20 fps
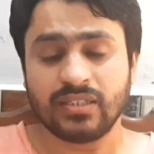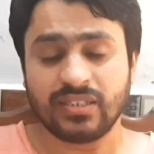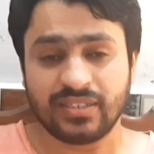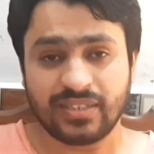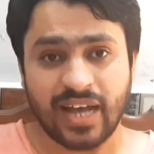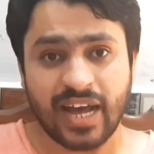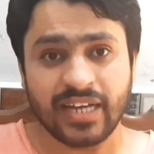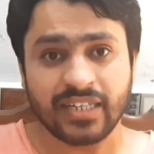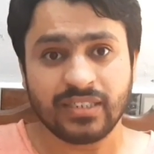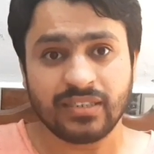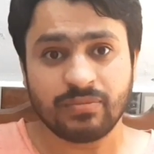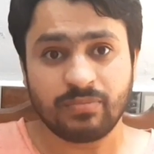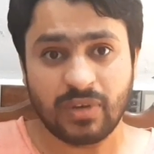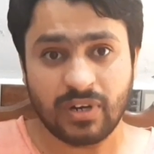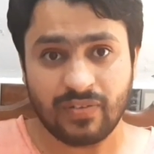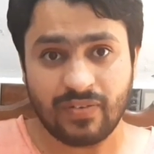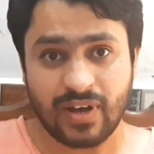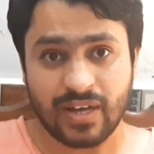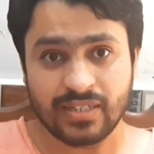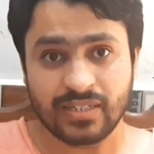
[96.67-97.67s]
सताईस
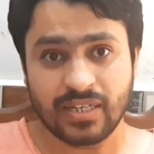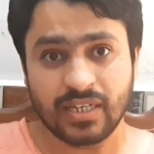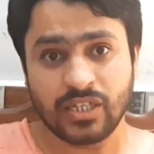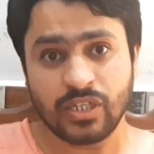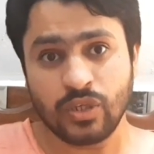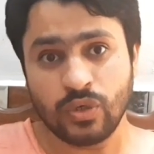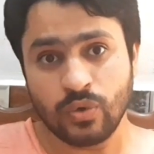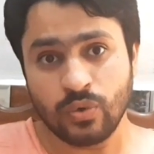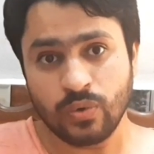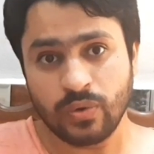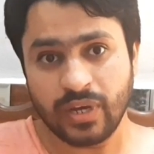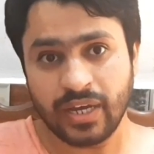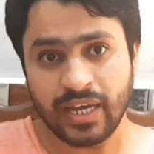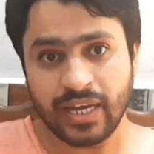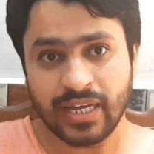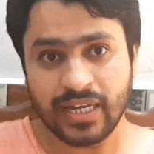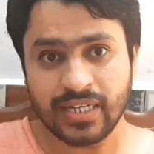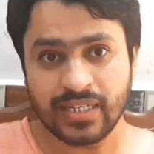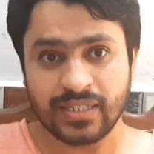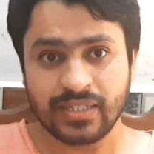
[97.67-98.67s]
परवाज़ें
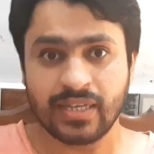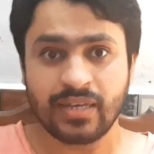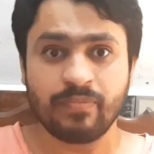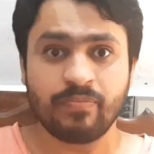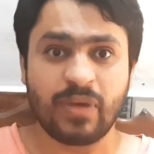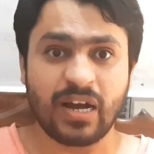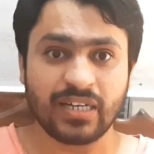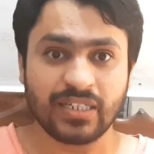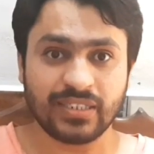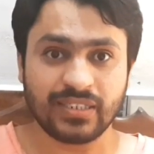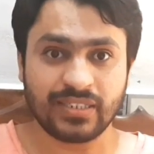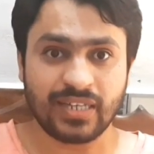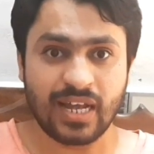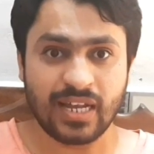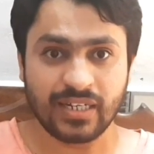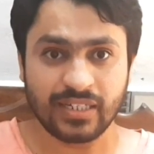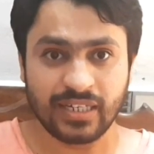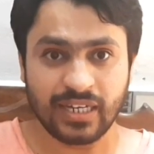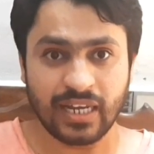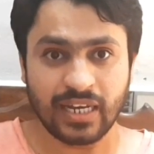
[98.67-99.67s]
यूएई से
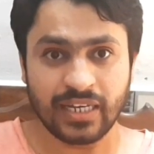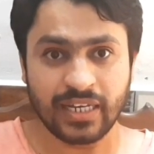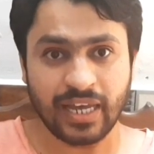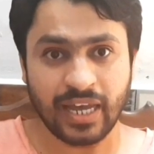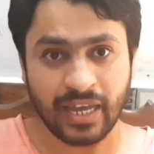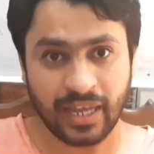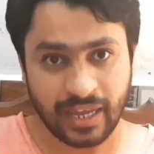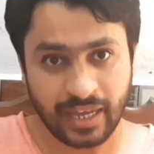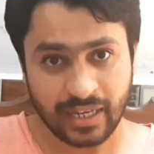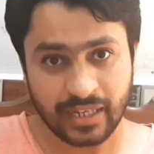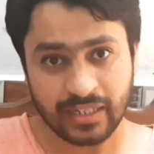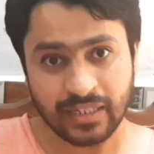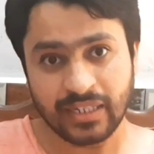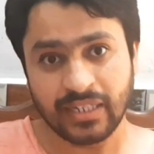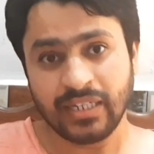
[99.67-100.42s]
पाकिस्तान के लिए हैं